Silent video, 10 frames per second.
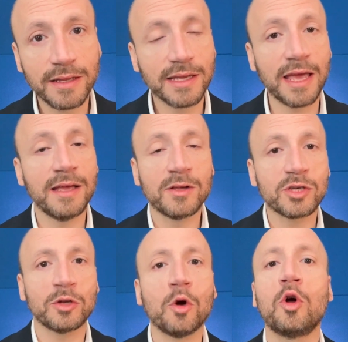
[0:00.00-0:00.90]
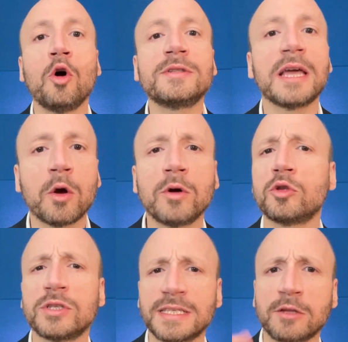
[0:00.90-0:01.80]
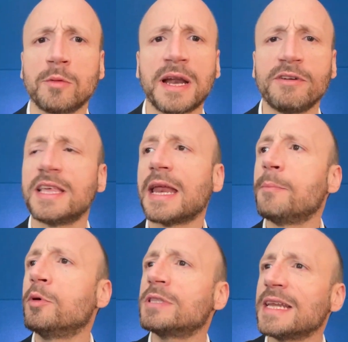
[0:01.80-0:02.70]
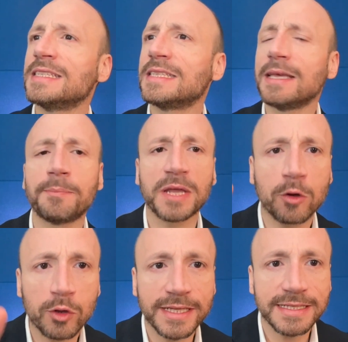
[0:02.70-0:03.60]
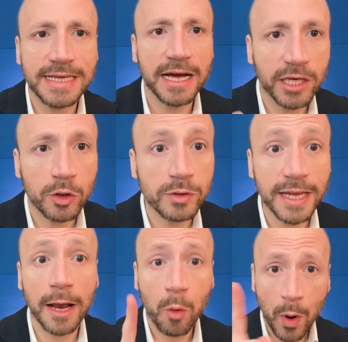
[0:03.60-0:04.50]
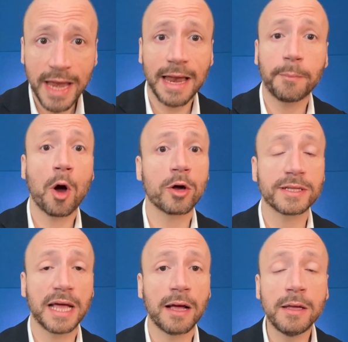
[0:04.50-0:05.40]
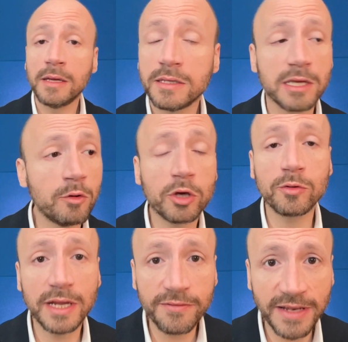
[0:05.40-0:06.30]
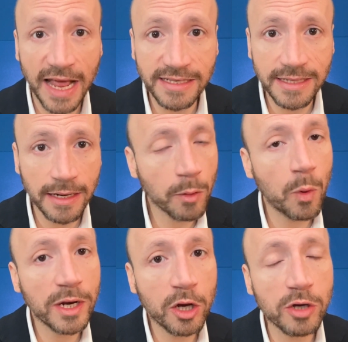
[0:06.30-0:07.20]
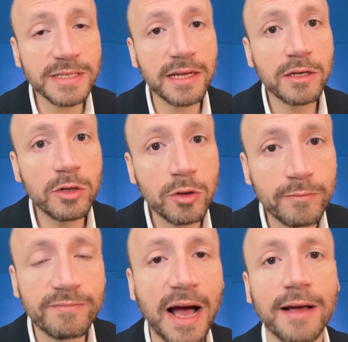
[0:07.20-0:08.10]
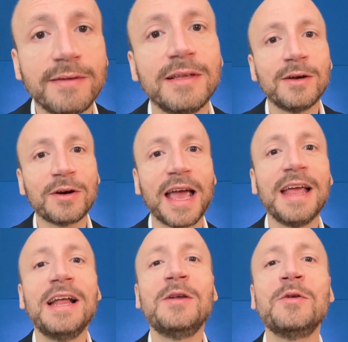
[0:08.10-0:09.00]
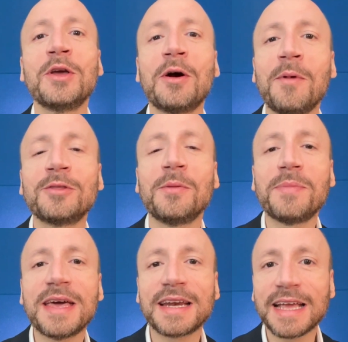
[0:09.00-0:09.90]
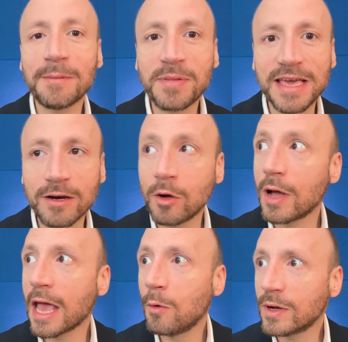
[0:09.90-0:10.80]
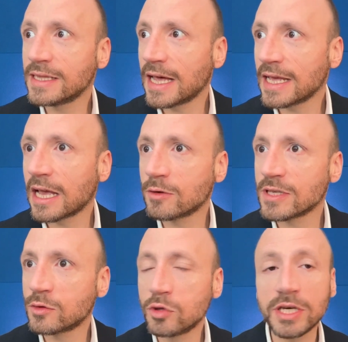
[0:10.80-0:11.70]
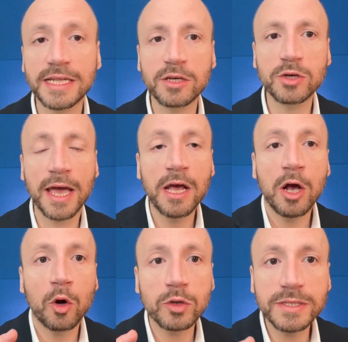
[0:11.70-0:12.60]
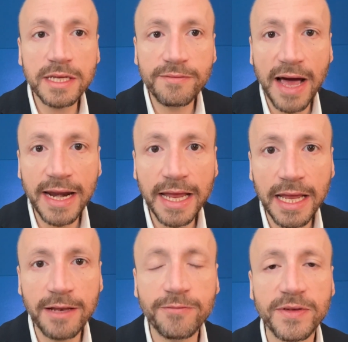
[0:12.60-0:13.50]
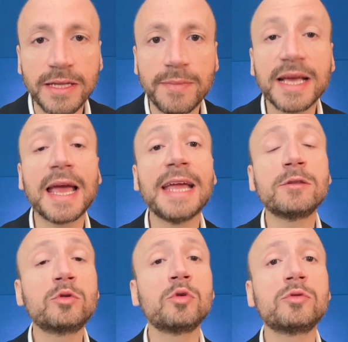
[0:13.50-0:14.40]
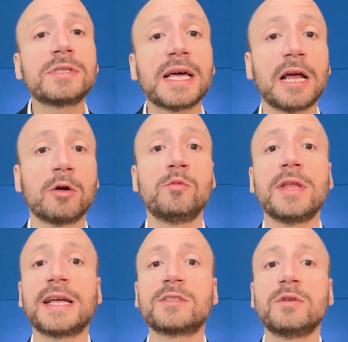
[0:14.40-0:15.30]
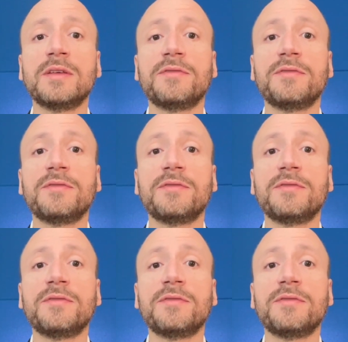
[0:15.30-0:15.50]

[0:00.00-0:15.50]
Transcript: che, cioè non conta io quanto sia stato bravo a dire potresti per cortesia chiudere quella porta, se lui chiude la finestra, qualcosa non va. Ok? L'unico modo per capirlo è guardare che cosa succede, cioè osservare il feedback e tutta la comunicazione